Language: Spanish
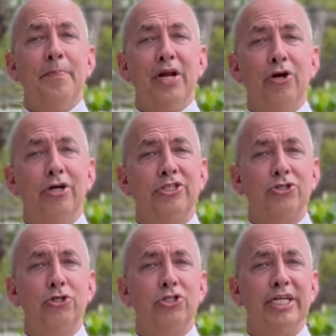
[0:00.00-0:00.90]
pero
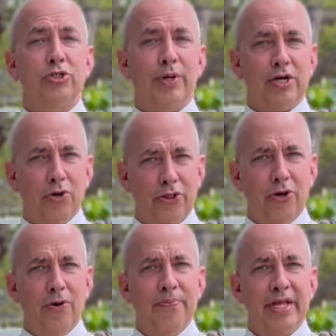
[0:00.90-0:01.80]
Jesús les
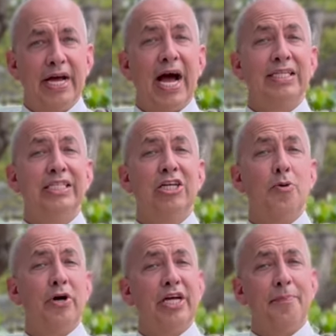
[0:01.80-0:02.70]
recordó así
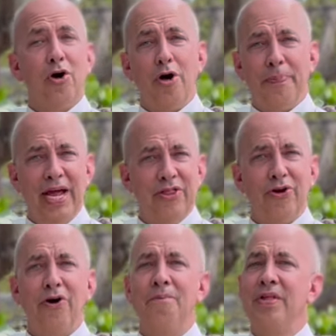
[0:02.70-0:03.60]
como llamó a
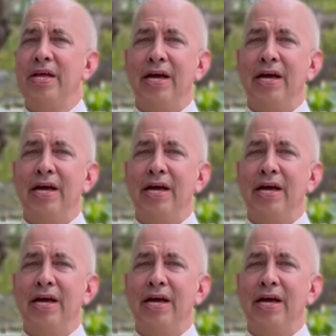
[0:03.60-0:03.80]
Pedro,